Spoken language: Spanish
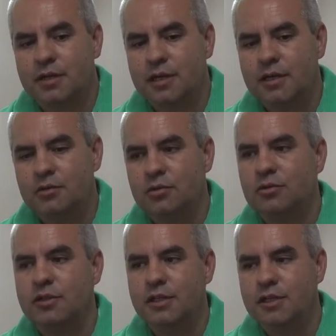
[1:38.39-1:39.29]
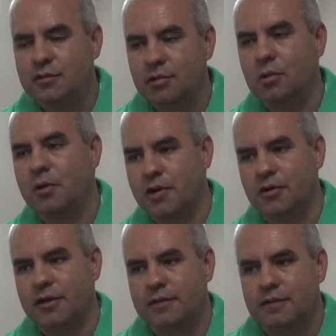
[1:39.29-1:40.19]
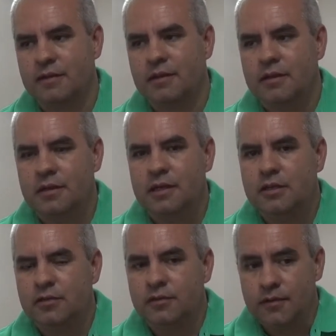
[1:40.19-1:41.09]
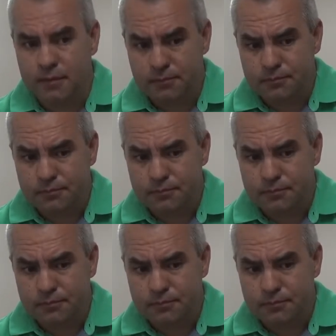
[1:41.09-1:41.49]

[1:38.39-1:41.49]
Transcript: es todo dirigido a los varones. Entonces,